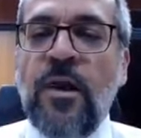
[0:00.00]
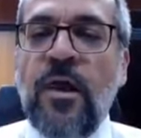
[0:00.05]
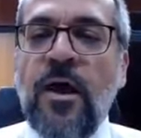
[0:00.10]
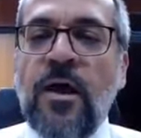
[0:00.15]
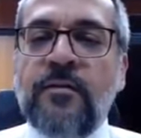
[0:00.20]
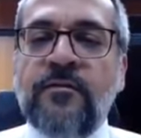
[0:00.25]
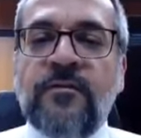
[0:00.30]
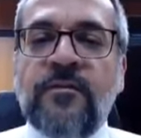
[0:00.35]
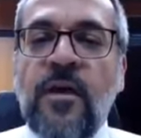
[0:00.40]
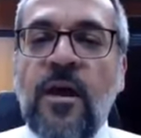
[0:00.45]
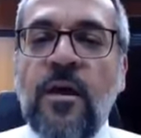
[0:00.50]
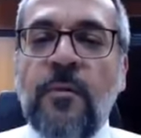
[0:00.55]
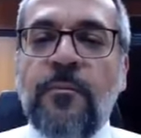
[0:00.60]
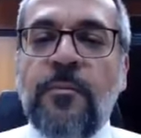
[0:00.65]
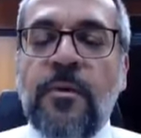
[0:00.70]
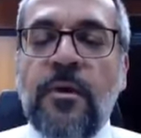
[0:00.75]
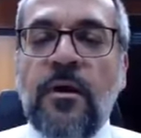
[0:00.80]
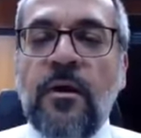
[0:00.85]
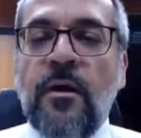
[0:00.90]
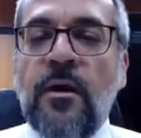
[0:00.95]
falar, sim,
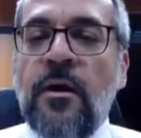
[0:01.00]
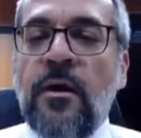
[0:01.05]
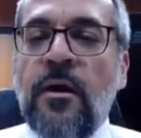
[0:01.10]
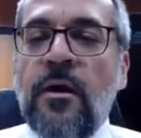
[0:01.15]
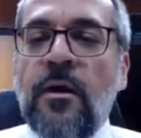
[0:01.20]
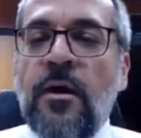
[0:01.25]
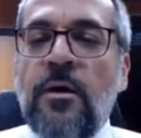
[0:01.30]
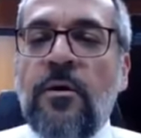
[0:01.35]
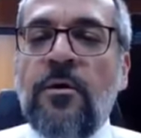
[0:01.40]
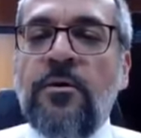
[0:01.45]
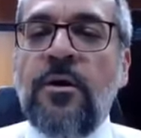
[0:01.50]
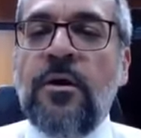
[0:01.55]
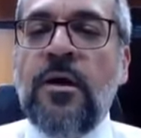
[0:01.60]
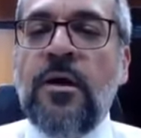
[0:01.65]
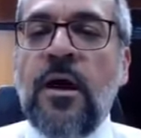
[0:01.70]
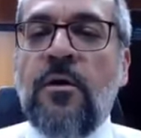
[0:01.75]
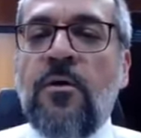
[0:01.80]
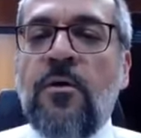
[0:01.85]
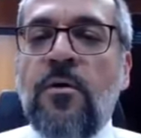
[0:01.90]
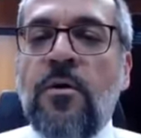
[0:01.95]
a
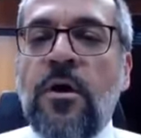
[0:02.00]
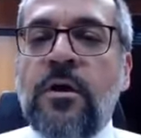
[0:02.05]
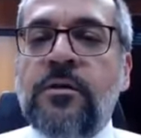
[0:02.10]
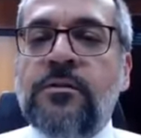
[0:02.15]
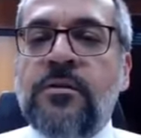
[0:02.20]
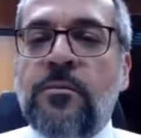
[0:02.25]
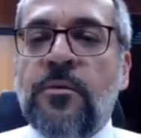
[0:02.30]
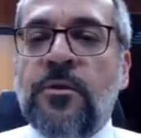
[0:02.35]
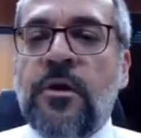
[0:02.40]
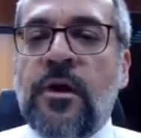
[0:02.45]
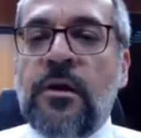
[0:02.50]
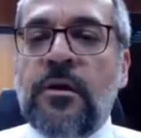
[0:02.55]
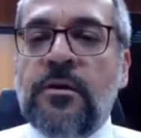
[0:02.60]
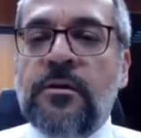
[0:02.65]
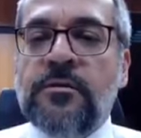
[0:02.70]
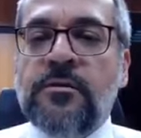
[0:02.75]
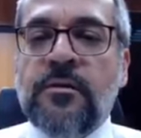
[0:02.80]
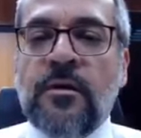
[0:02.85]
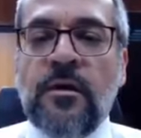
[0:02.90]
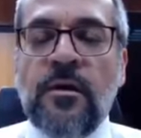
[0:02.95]
única coisa,
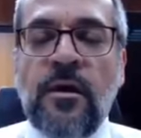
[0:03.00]
Manalisa.